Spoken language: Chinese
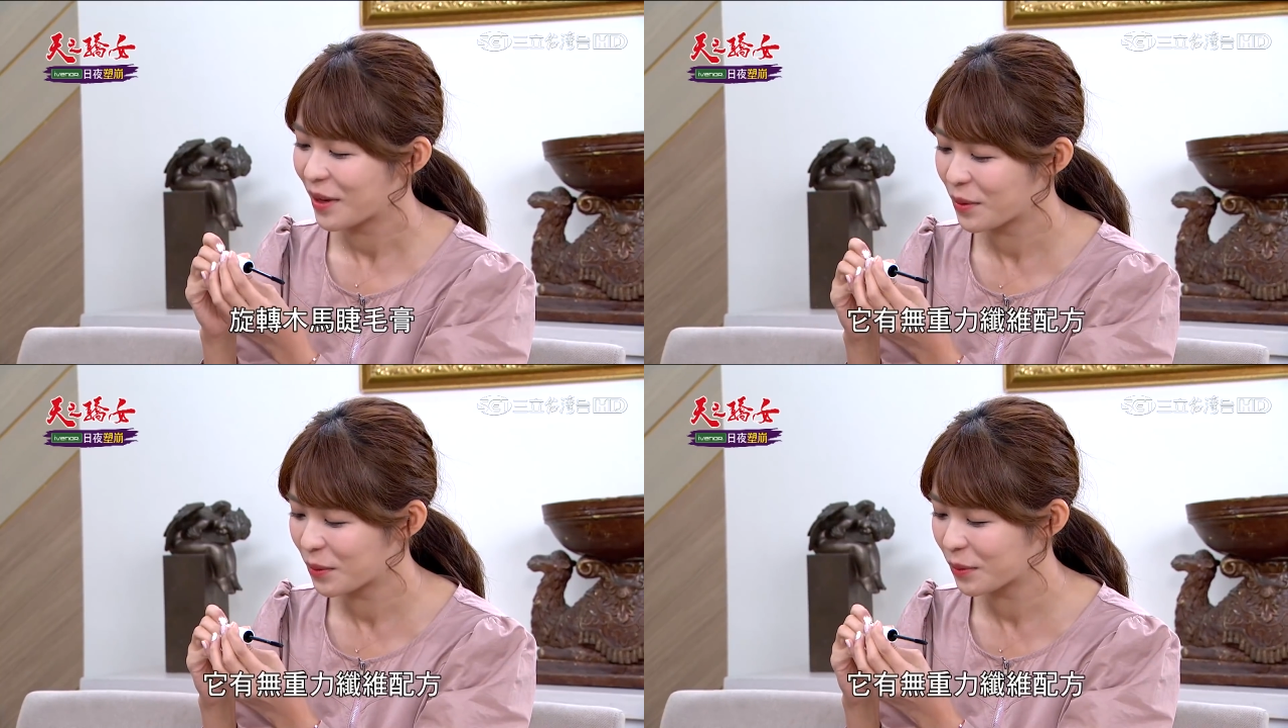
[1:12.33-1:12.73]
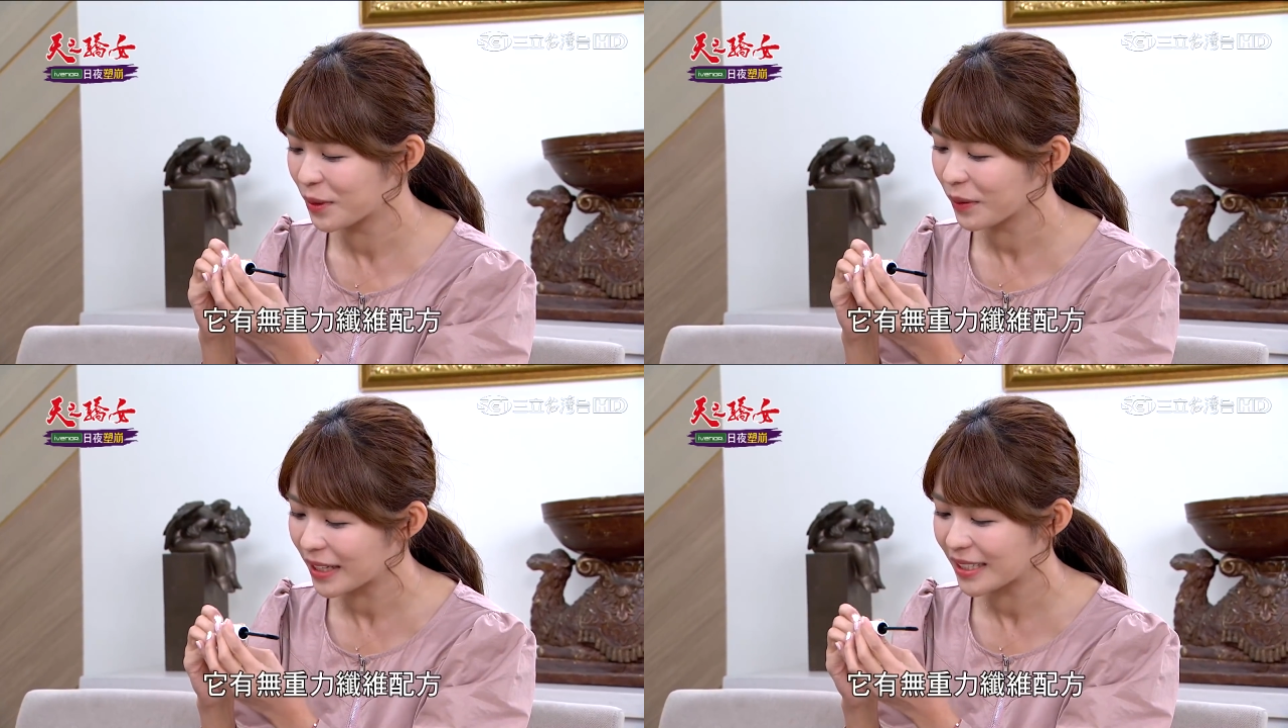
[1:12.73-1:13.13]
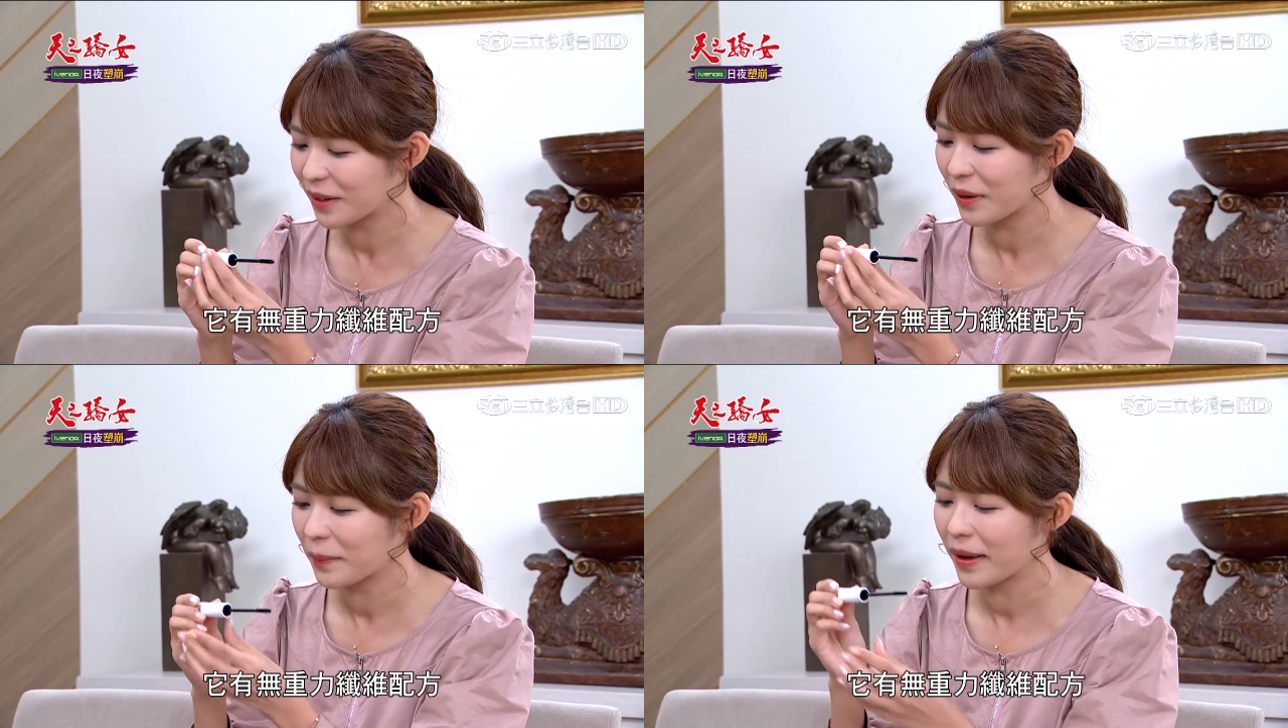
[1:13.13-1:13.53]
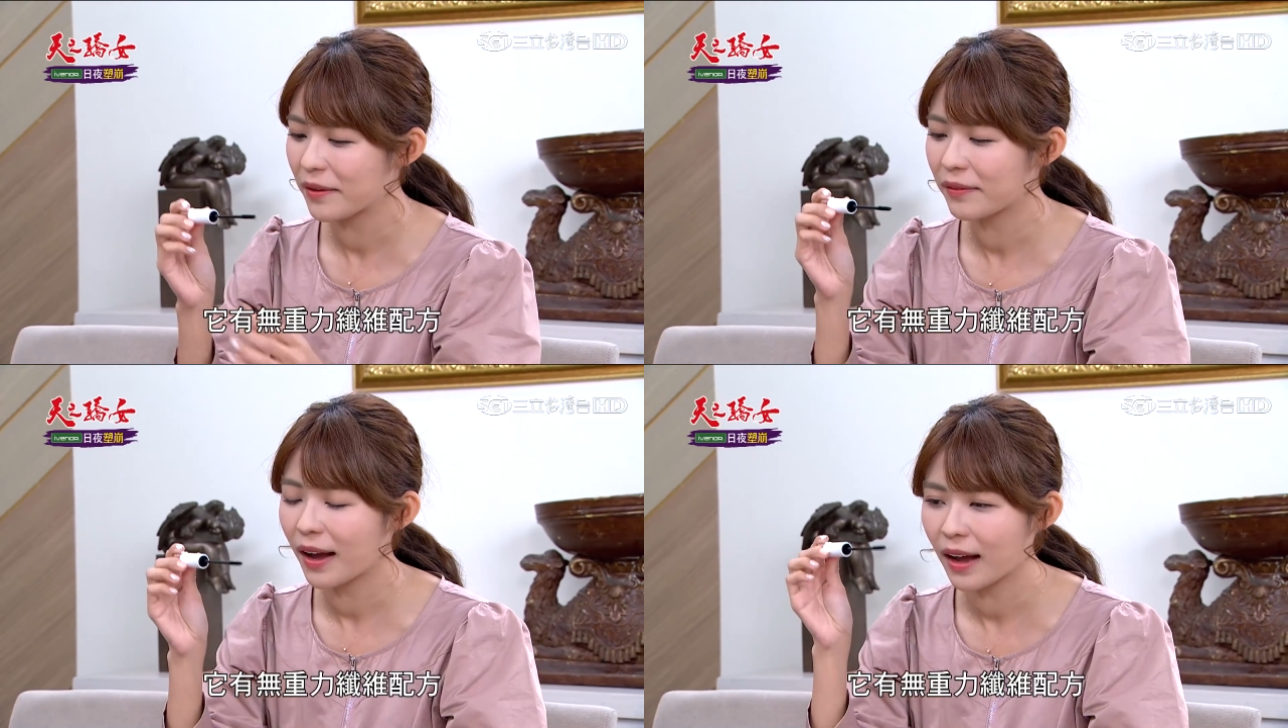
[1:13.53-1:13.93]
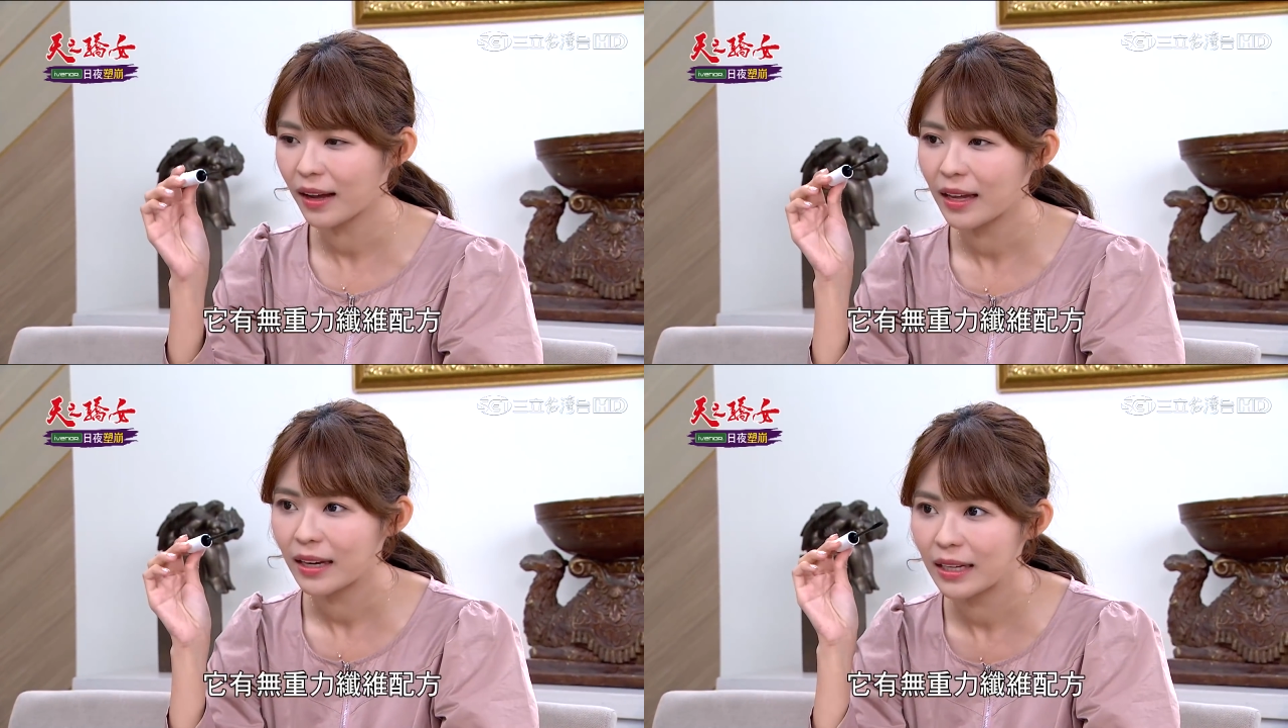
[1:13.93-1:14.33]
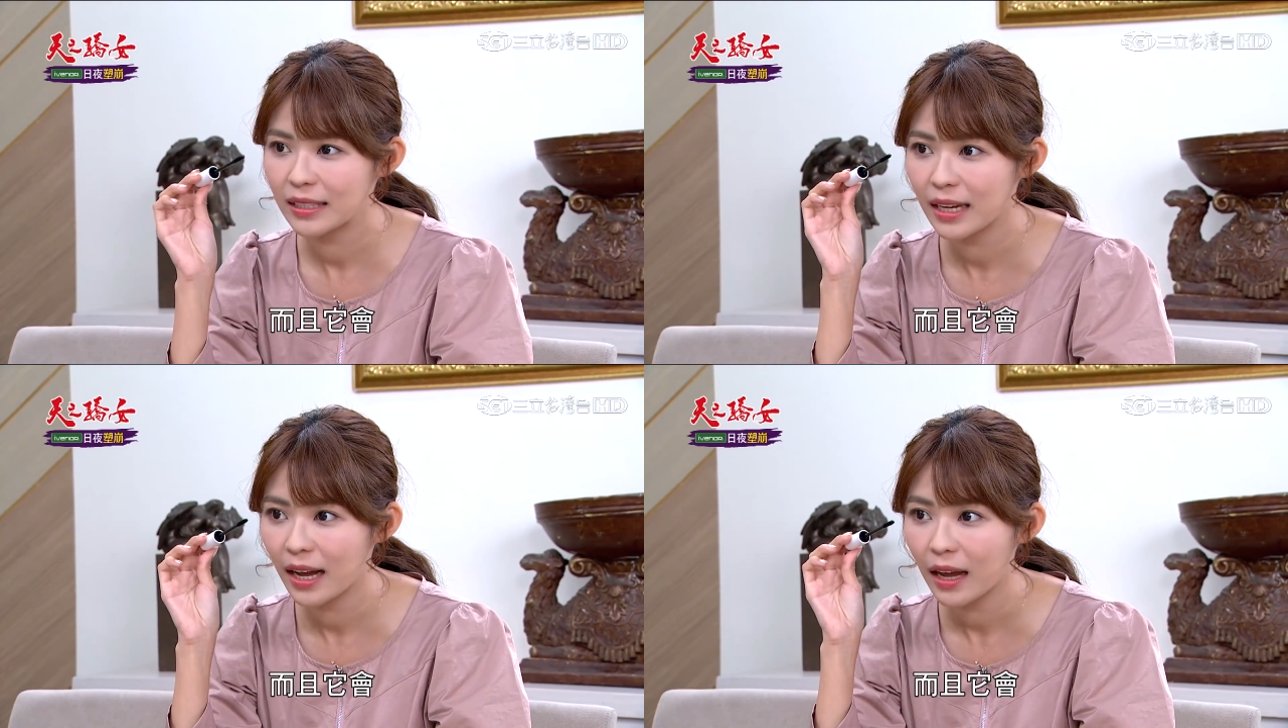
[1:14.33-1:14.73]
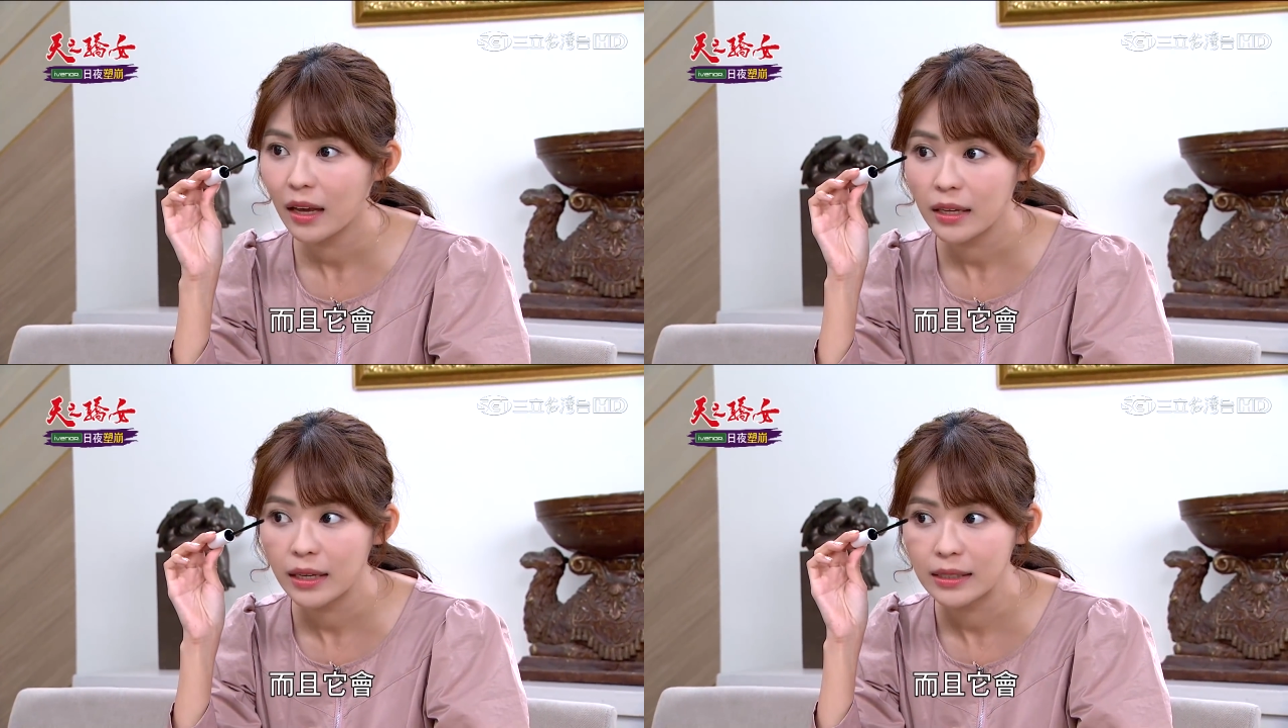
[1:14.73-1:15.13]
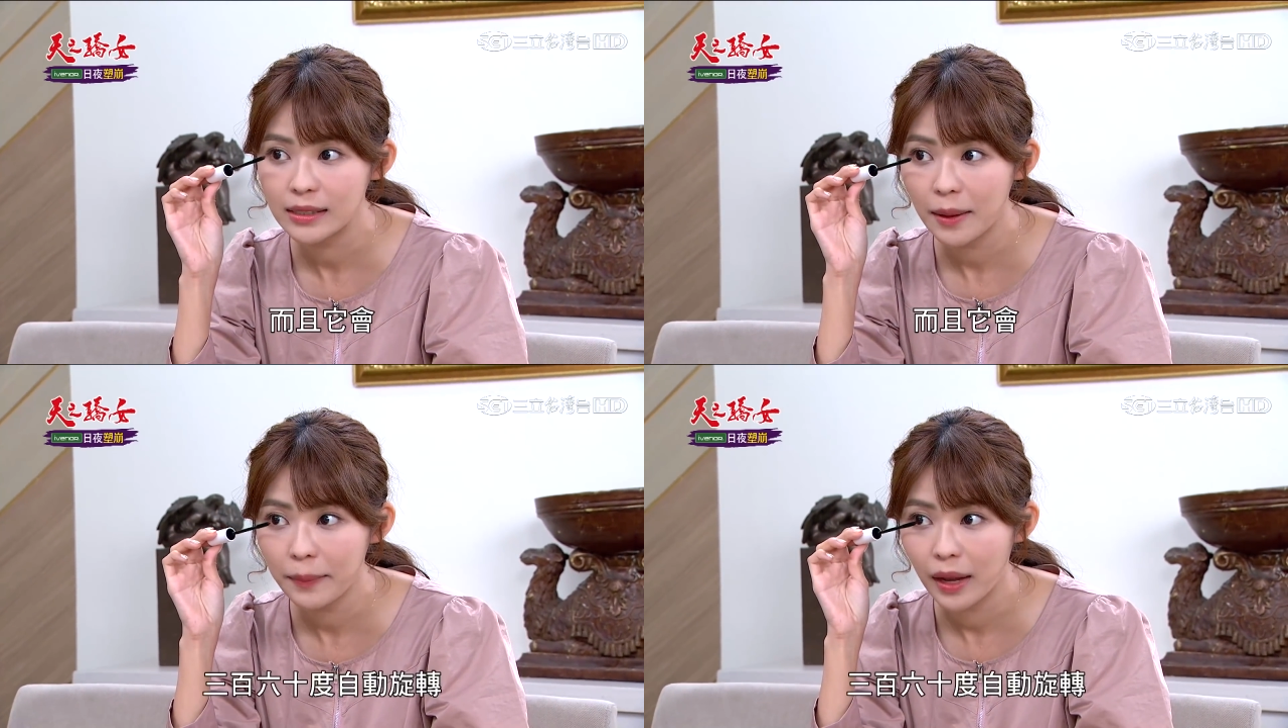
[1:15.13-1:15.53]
有无重力纤维配方，而且也三